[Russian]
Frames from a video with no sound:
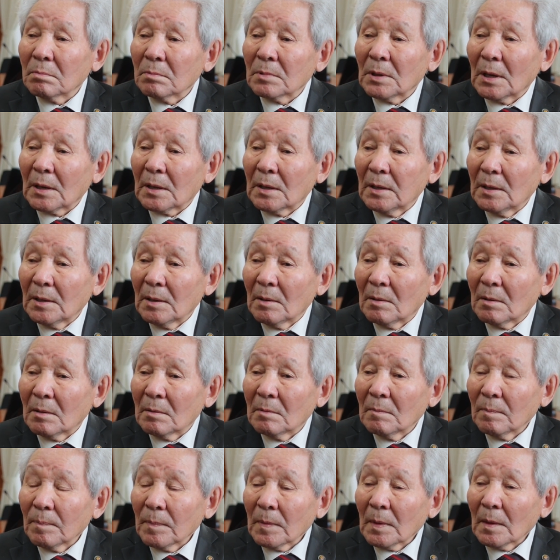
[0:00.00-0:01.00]

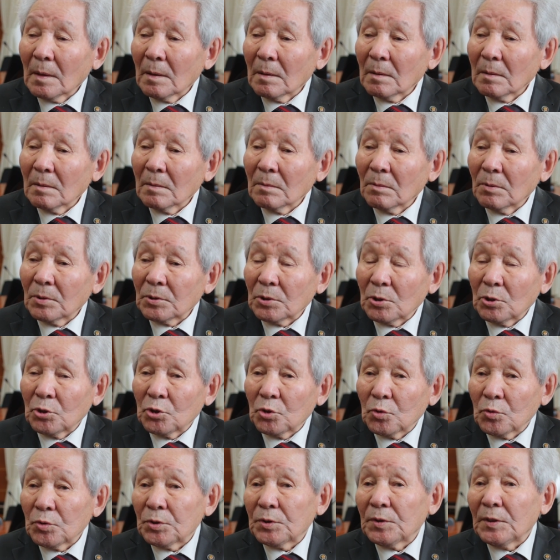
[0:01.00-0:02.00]
такие очень
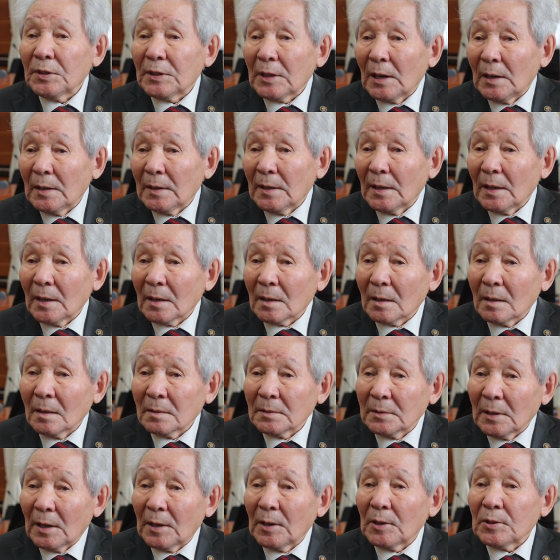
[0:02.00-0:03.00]
чувствительные
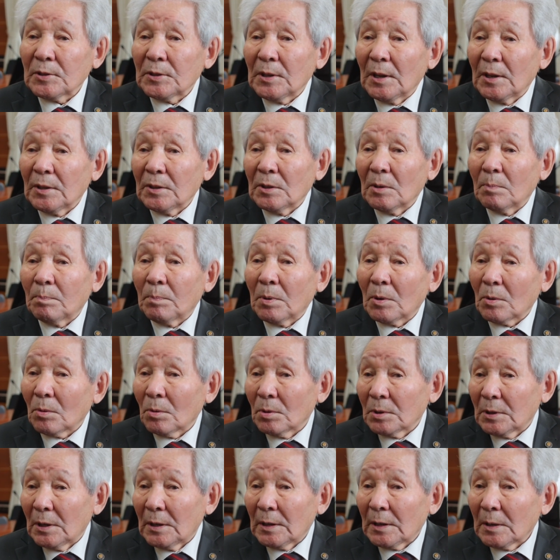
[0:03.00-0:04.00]
загрязнения
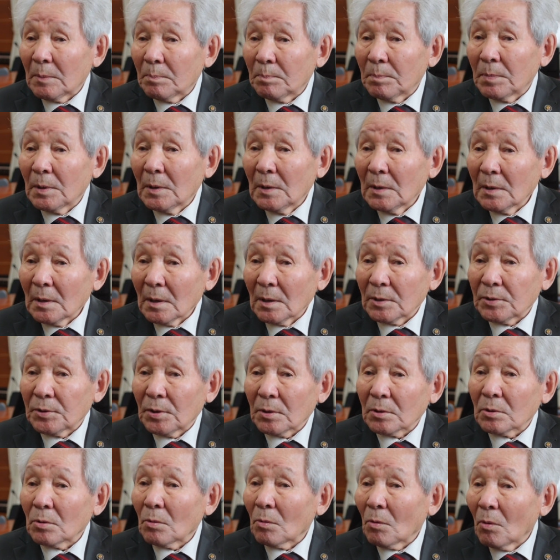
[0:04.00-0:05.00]
породы рыб,
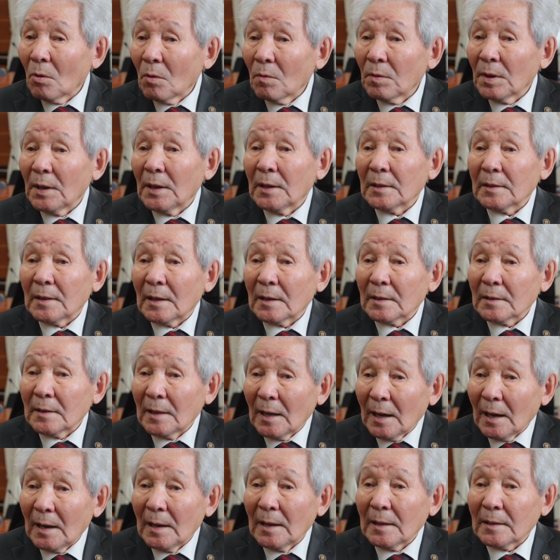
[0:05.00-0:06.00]
осетровые и так
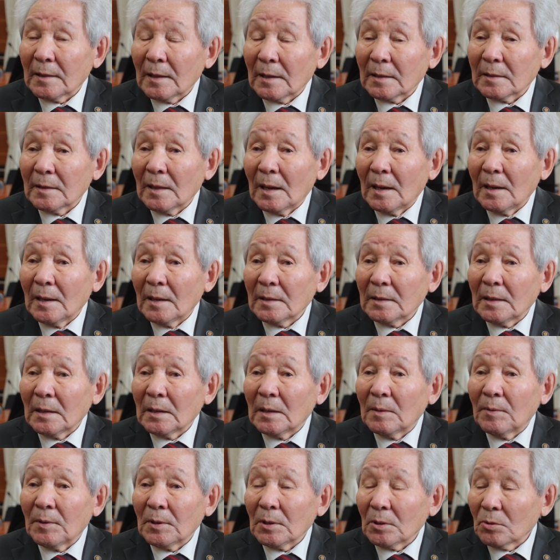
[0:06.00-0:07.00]
далее, и так далее. Это
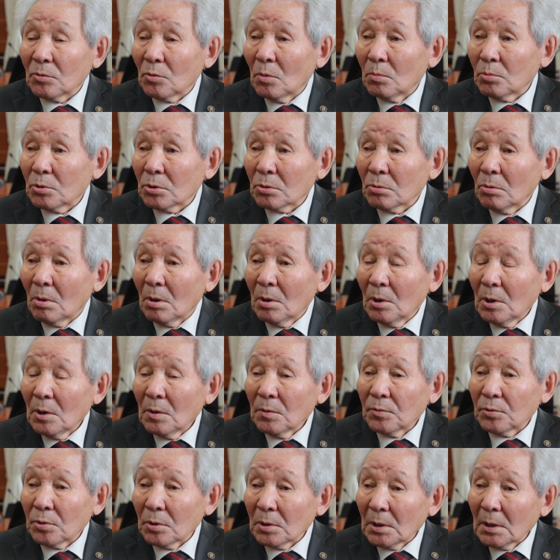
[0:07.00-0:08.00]
говорит о том, что
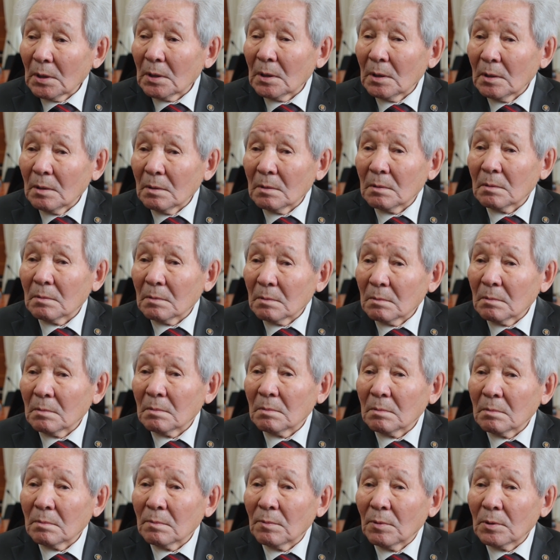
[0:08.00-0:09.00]
все-таки
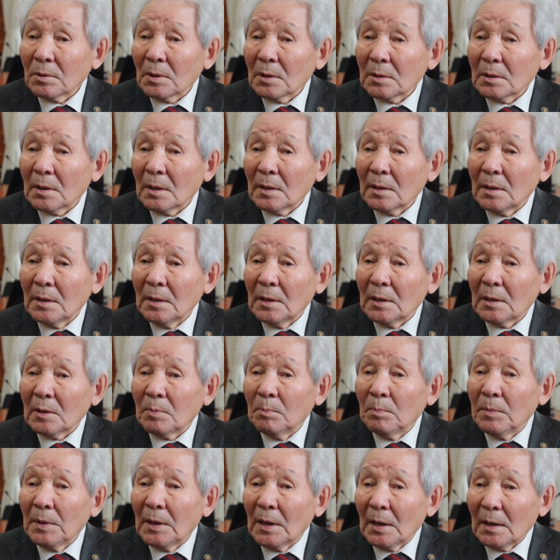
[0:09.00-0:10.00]
вот это
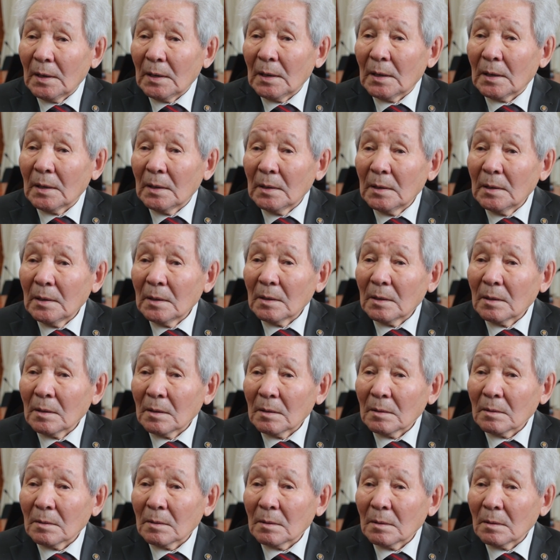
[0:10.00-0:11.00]
их меры
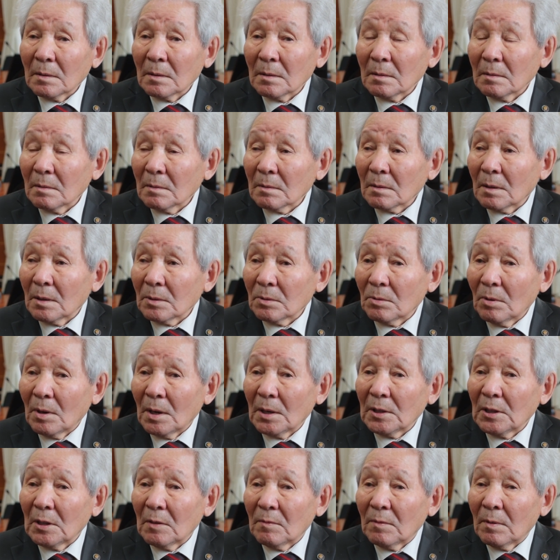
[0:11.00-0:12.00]
Э,
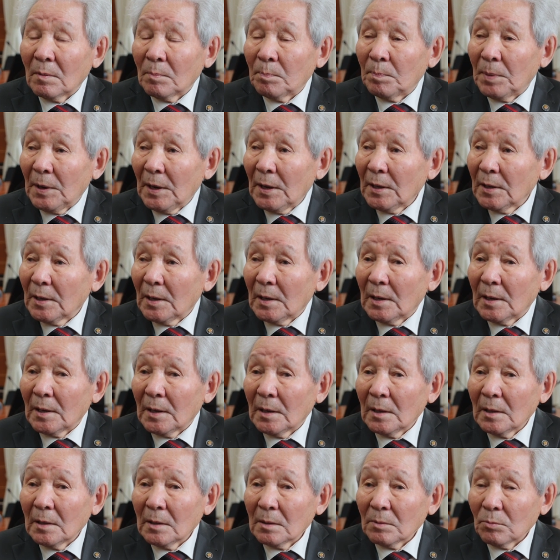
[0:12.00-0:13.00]
которые они
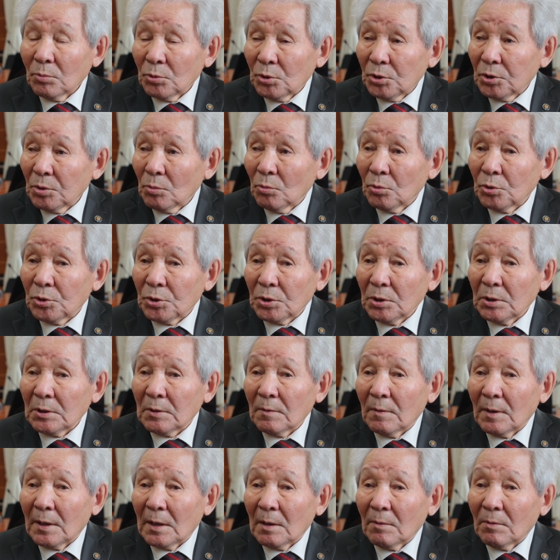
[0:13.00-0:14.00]
приняли,
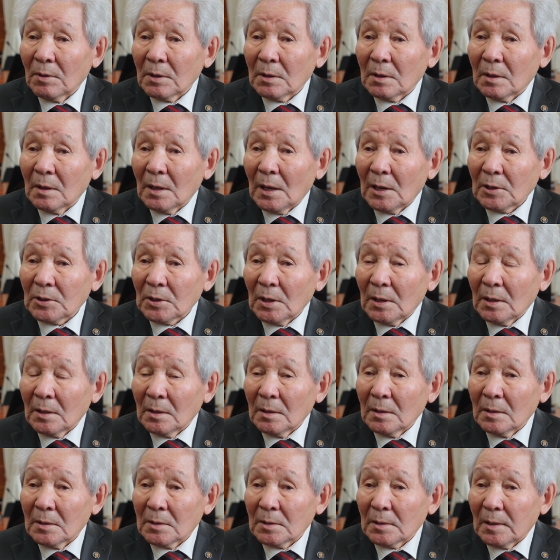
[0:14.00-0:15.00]
учитывая вот
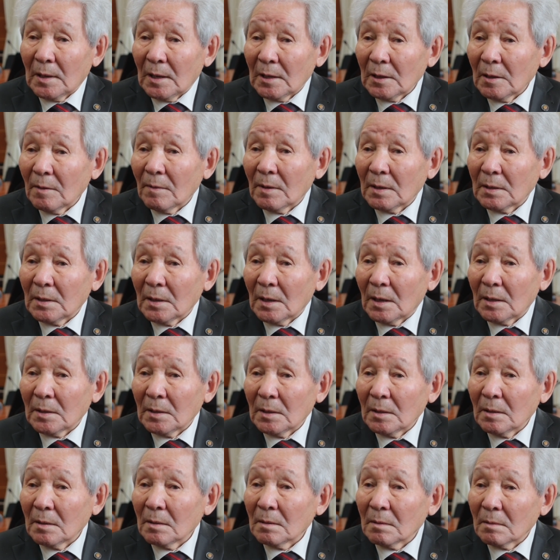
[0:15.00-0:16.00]
наши исследования,
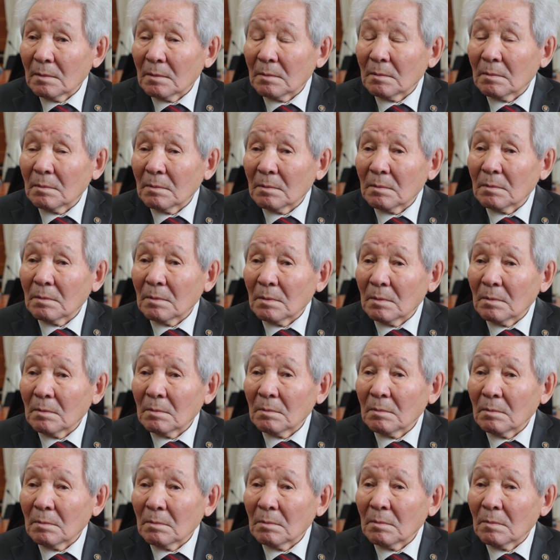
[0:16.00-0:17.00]
они э,
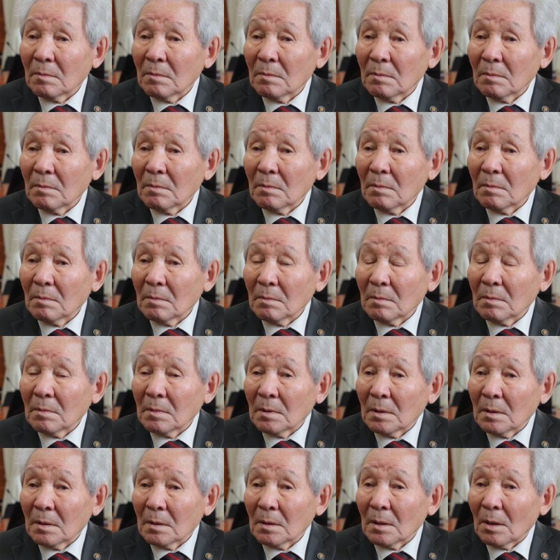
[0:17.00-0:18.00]

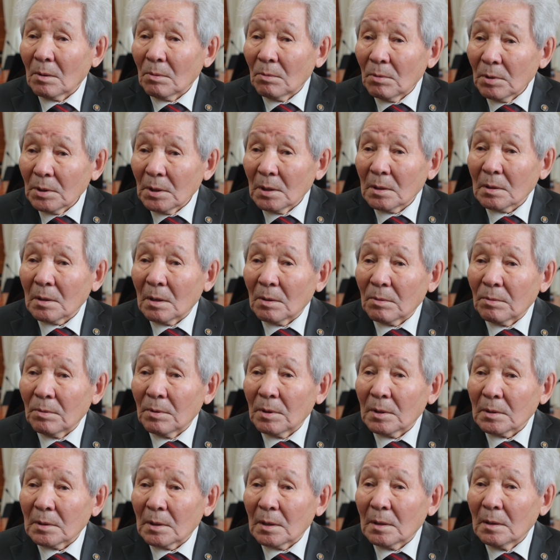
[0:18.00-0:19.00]
находят
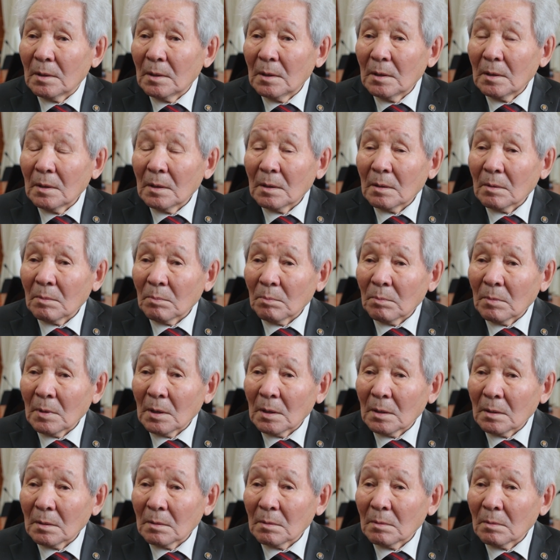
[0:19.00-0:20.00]
какое-то
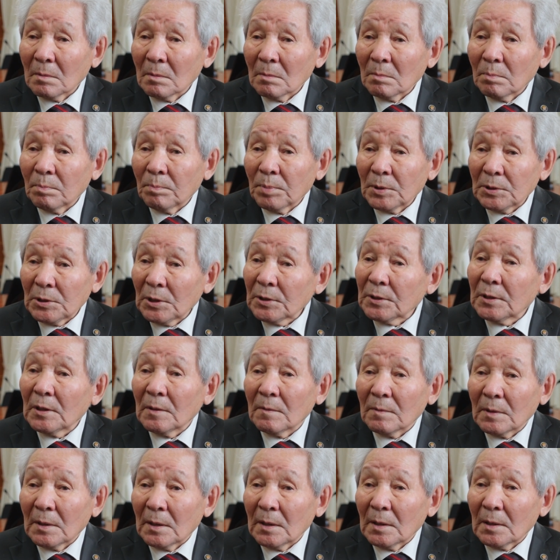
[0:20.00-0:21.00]
э,
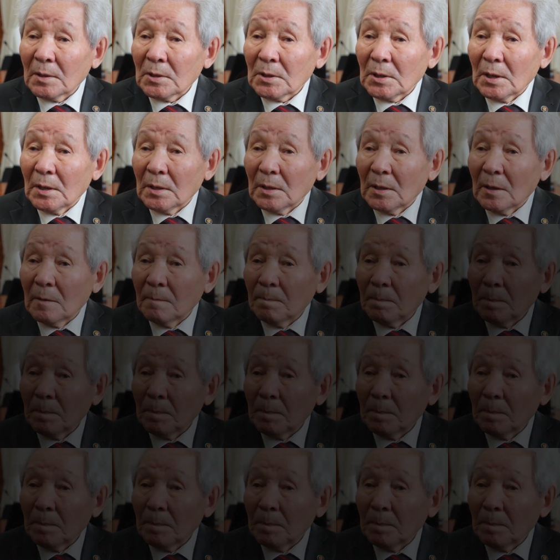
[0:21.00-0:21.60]
позитивное решение.